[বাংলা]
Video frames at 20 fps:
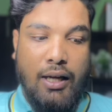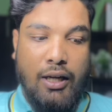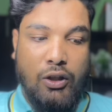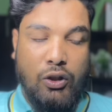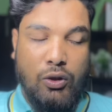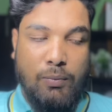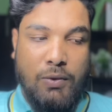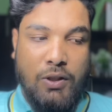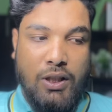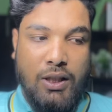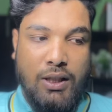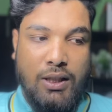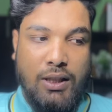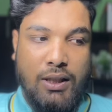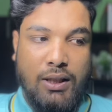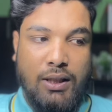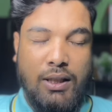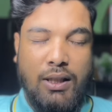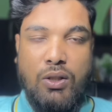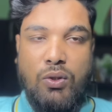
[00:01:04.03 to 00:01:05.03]
একদম শেষের
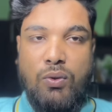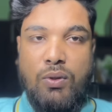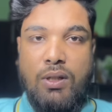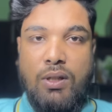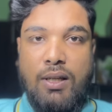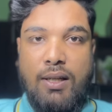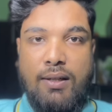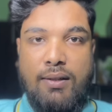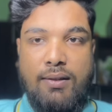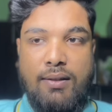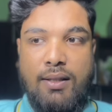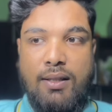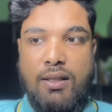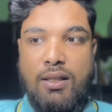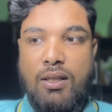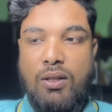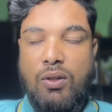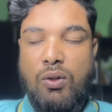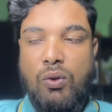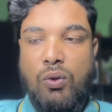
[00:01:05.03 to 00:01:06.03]
দিকে চলে আসছে
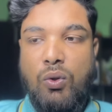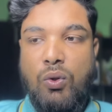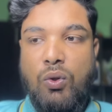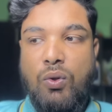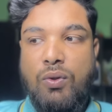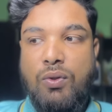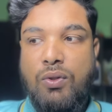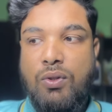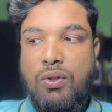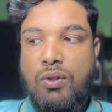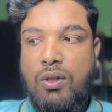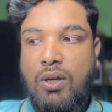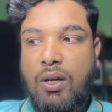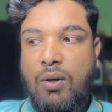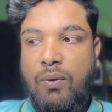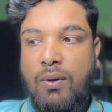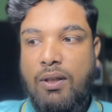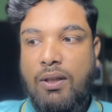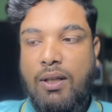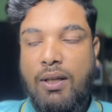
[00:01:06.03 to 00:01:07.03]
যেহেতু
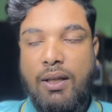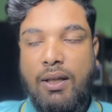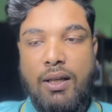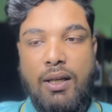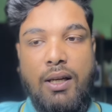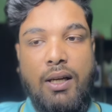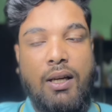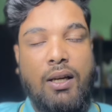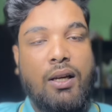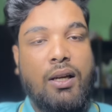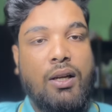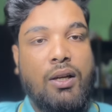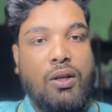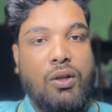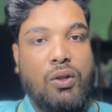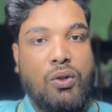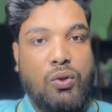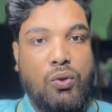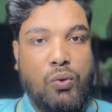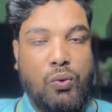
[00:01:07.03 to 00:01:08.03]
জানুয়ারি থেকে
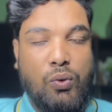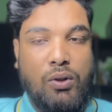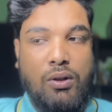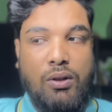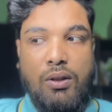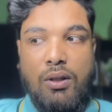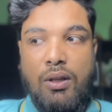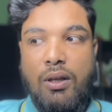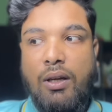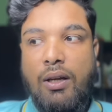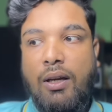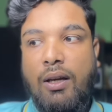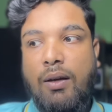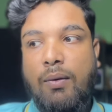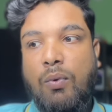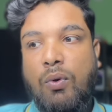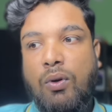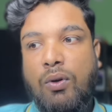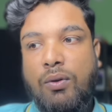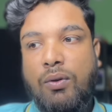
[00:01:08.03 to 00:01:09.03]
জুন
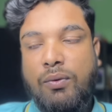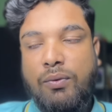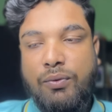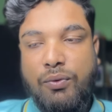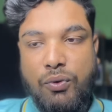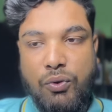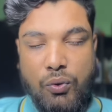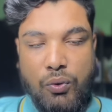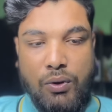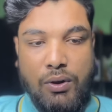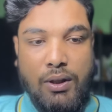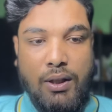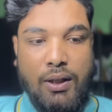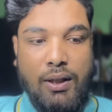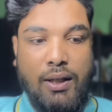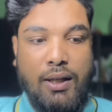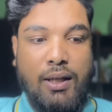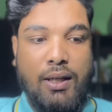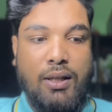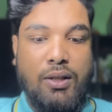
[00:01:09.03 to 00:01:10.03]
এবং জুন
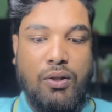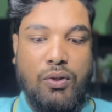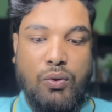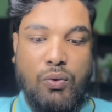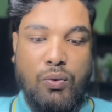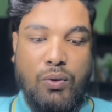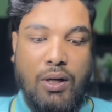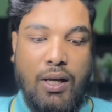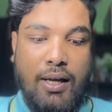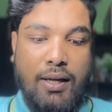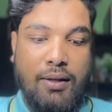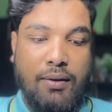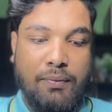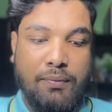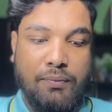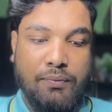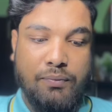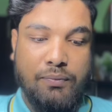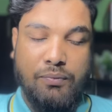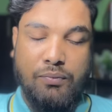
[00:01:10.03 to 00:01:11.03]
থেকে জুলাই
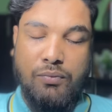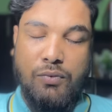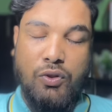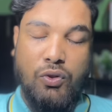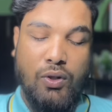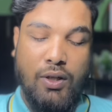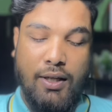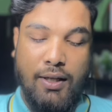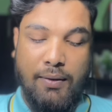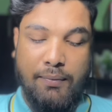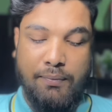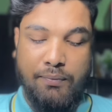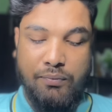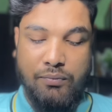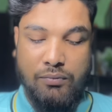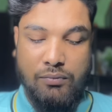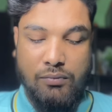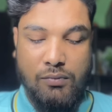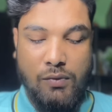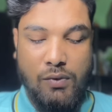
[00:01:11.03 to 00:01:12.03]
সরি
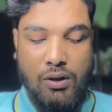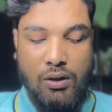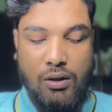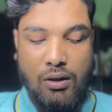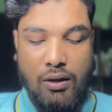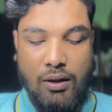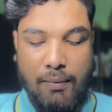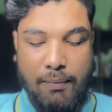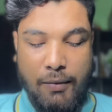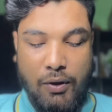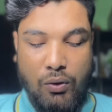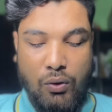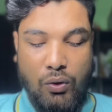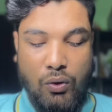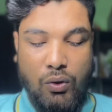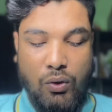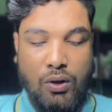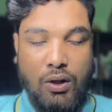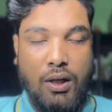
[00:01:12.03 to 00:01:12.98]
আপনার হলো